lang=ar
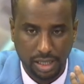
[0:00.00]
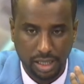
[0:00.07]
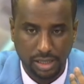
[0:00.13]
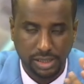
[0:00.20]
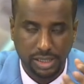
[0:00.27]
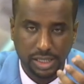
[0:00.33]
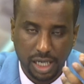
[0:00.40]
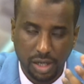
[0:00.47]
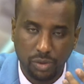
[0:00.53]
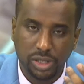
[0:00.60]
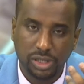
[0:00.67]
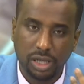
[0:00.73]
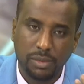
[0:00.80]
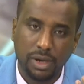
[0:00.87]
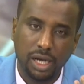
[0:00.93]
الجشع
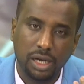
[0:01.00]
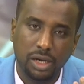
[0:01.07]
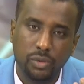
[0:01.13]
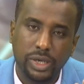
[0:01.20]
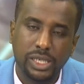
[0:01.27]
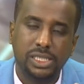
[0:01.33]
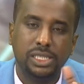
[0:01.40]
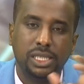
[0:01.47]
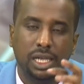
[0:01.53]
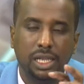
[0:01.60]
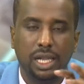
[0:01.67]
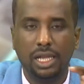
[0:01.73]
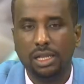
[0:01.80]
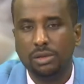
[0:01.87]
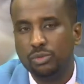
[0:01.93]
والطمع
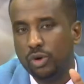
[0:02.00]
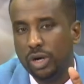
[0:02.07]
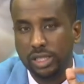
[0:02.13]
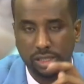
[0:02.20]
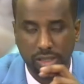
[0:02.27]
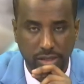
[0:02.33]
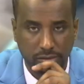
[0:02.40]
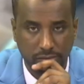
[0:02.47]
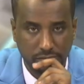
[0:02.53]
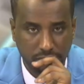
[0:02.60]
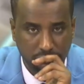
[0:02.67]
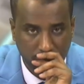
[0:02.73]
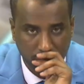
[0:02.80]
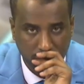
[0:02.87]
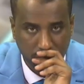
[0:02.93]
واستغلال المواطن
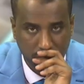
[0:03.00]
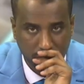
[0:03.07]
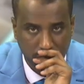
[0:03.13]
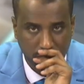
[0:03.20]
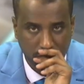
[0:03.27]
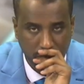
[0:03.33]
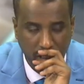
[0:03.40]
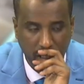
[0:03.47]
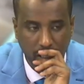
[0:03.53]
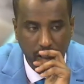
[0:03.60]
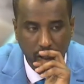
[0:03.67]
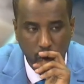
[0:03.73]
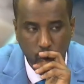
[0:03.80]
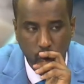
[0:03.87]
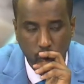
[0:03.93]

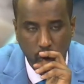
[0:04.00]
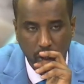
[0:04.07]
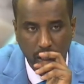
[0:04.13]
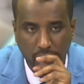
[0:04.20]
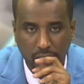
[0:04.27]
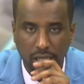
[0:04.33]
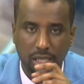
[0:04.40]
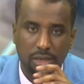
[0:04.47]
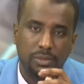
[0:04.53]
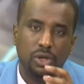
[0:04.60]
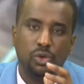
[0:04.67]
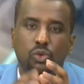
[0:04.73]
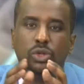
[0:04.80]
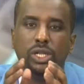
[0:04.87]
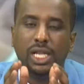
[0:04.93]
تخيلوا
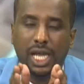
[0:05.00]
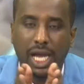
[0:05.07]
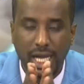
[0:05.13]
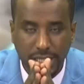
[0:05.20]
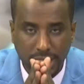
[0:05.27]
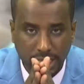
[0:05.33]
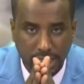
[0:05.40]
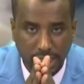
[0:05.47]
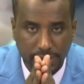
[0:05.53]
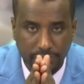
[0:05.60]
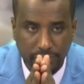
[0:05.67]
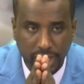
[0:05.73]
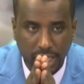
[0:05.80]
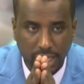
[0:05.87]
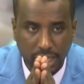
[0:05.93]
لما كل الحاجه دي
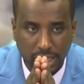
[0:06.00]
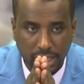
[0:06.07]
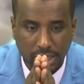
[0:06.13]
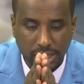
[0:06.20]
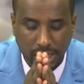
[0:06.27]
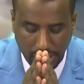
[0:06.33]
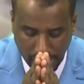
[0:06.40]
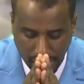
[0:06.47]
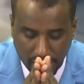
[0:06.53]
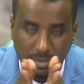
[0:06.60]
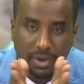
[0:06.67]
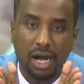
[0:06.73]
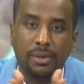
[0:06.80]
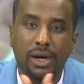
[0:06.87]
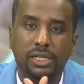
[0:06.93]
تتلاقى
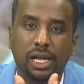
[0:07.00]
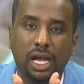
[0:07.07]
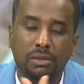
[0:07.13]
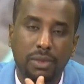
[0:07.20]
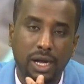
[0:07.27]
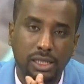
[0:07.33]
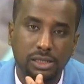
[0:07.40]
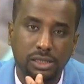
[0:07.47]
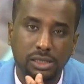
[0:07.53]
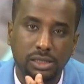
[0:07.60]
مع بعضها البعض